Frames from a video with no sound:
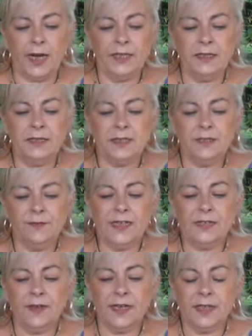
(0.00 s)
breitet sich
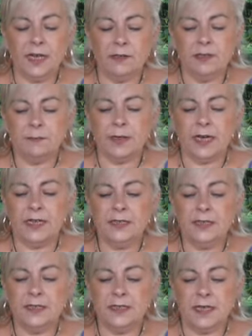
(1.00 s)
weltweit aus,
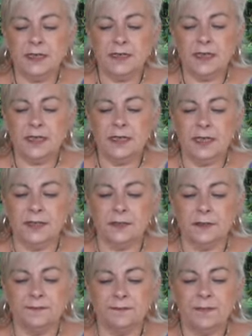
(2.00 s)
bereits in 16
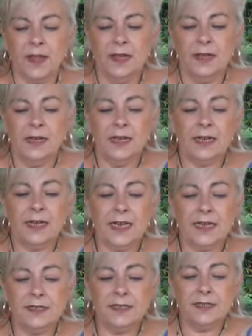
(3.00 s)
Ländern.
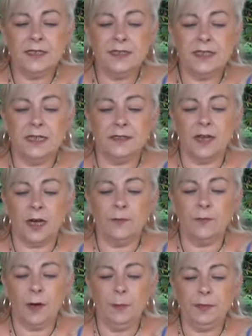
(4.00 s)
Klexit zielt
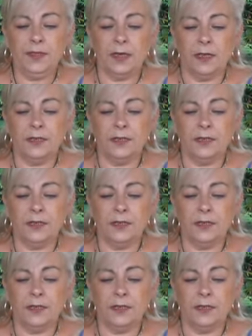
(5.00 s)
darauf ab, die